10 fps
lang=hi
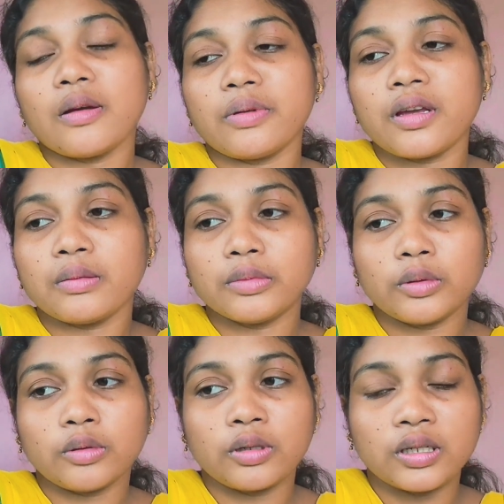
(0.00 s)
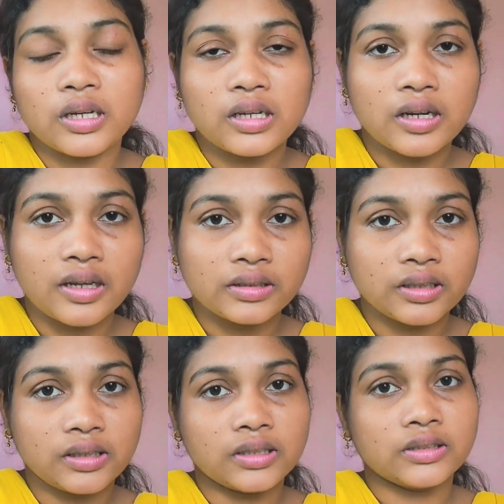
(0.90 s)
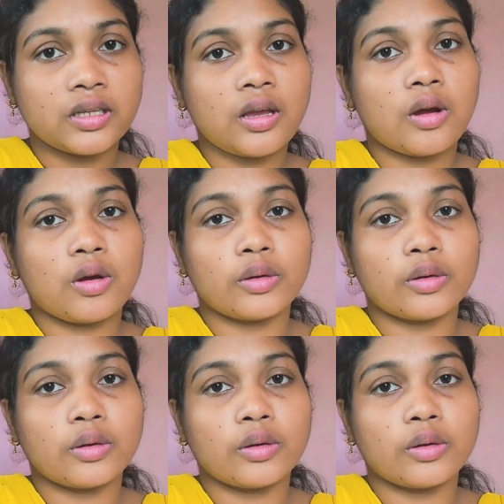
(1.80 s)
अभी हम दोनों निकल रहे हैं जल्दी से